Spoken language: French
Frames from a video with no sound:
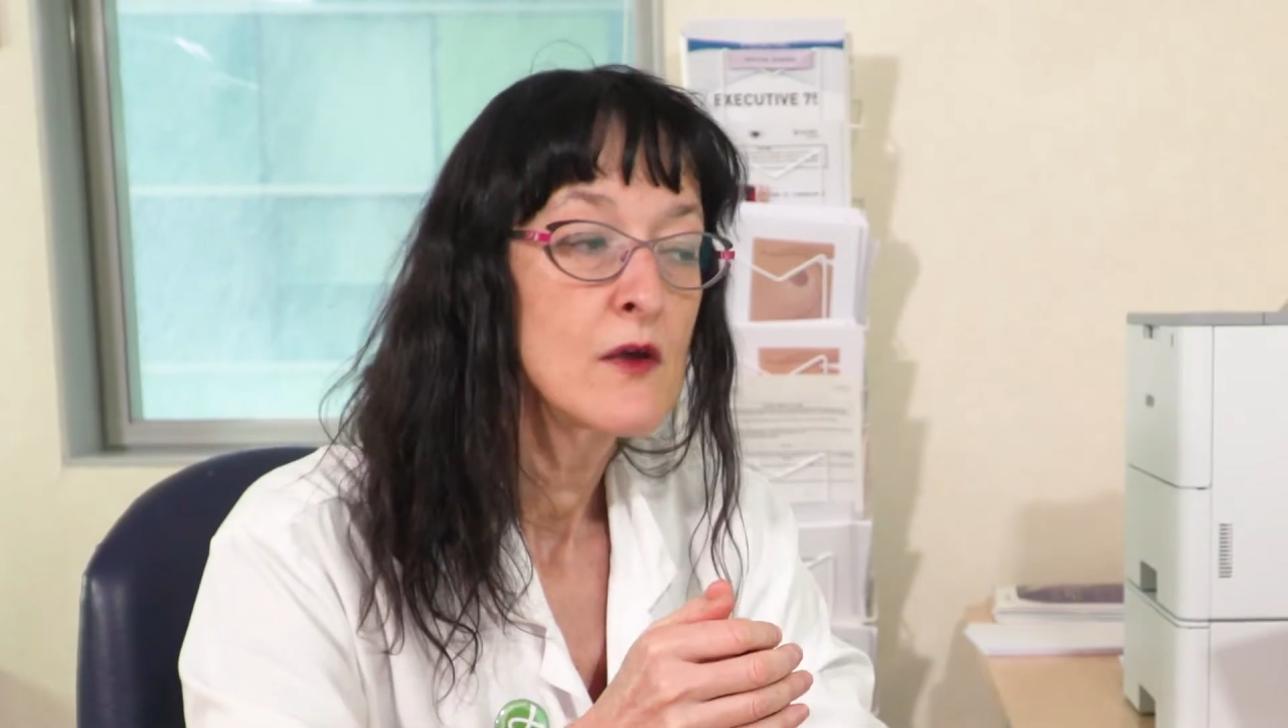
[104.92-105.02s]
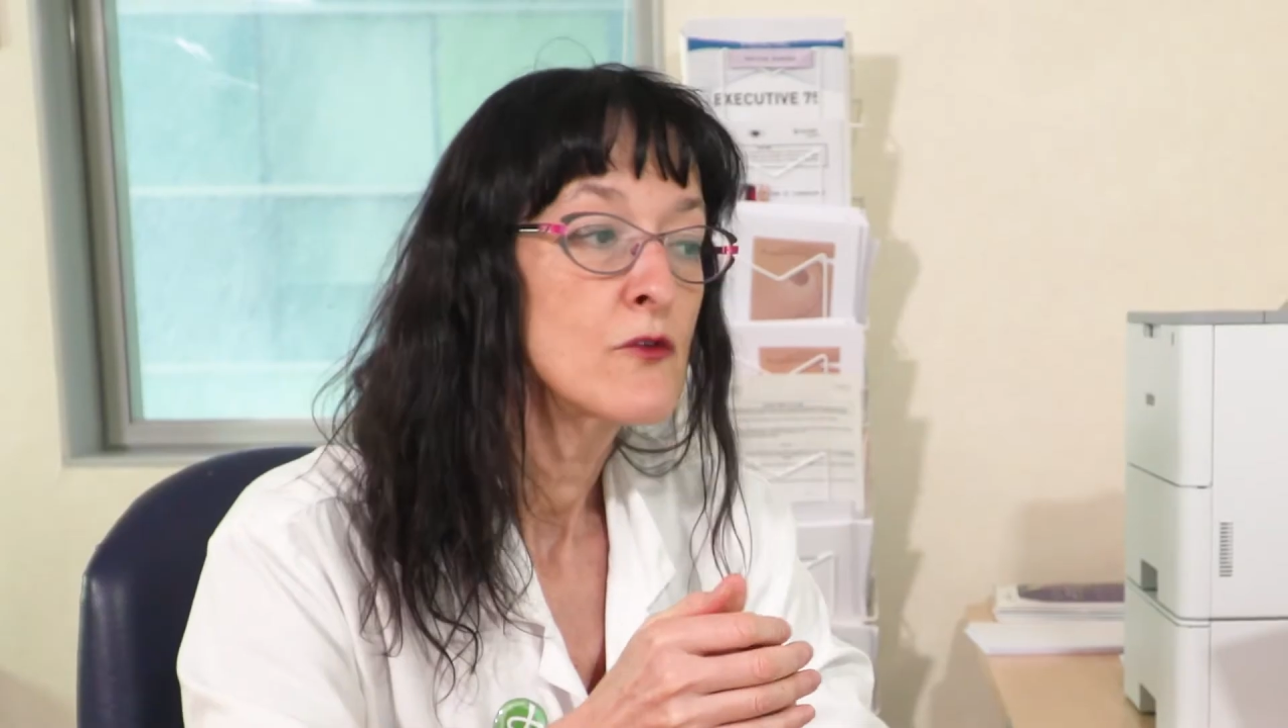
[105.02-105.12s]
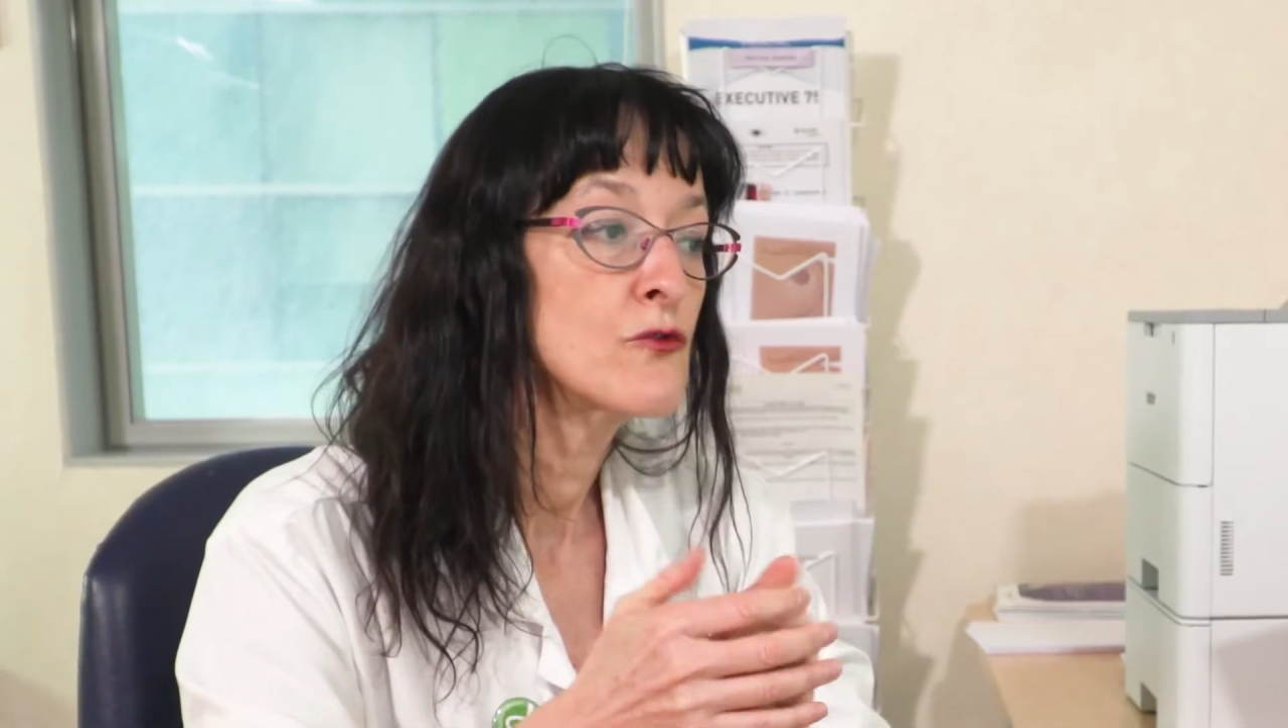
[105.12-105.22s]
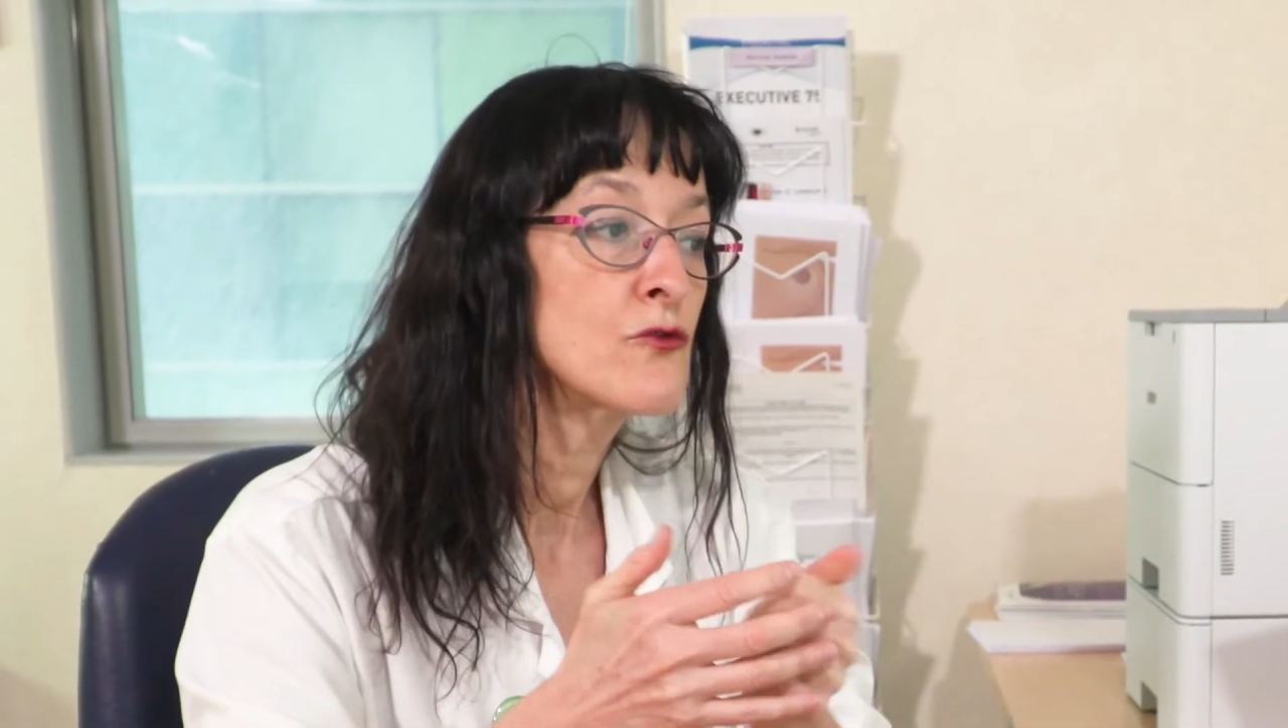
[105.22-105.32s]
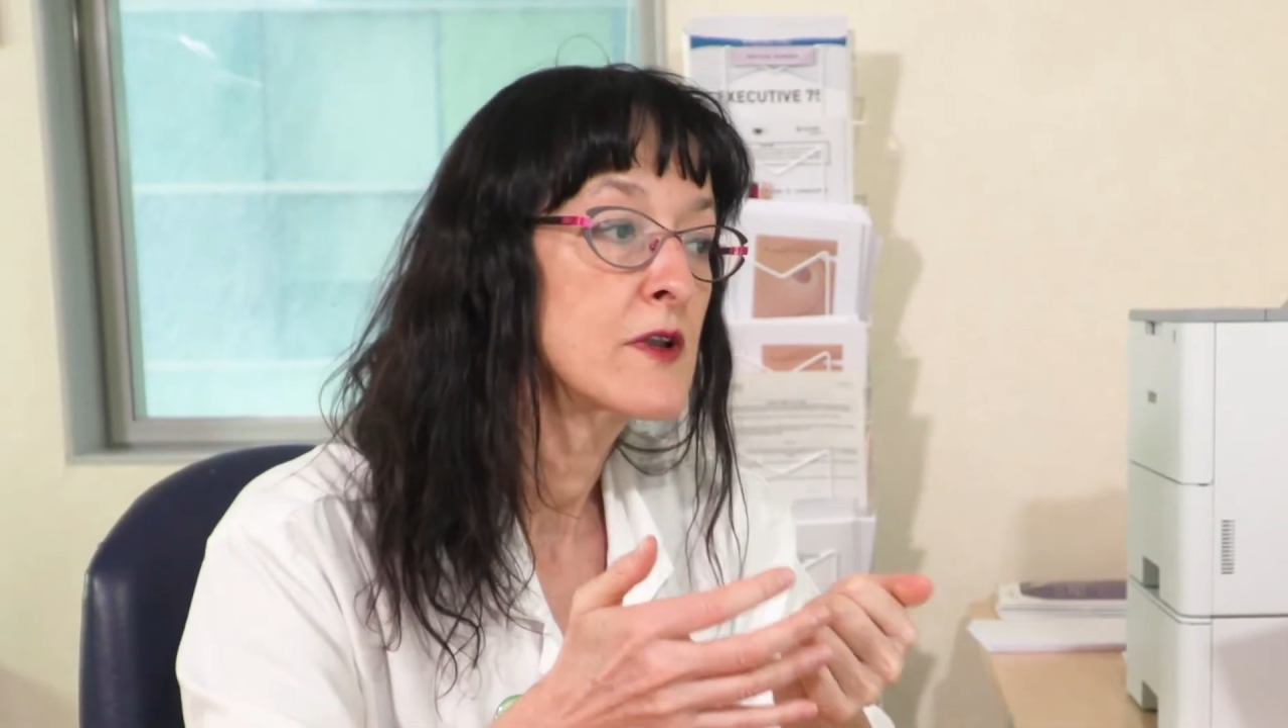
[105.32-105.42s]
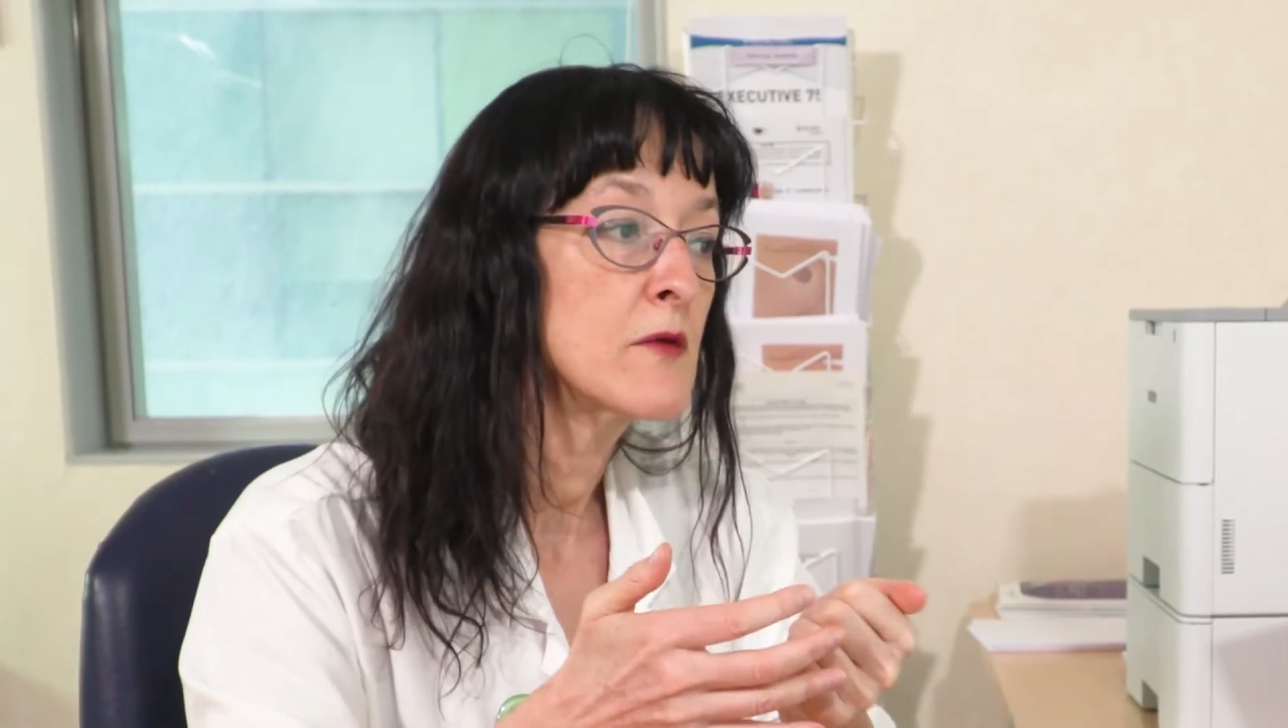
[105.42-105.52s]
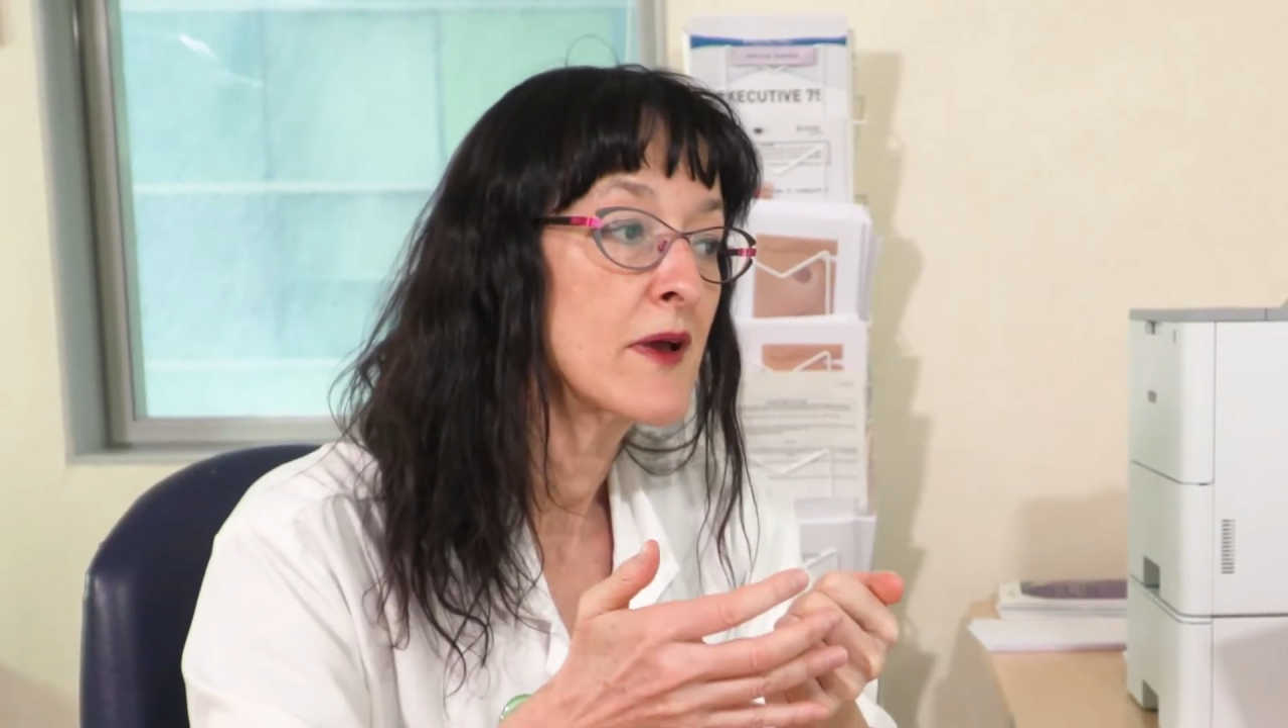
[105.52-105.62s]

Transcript: parce que toutes les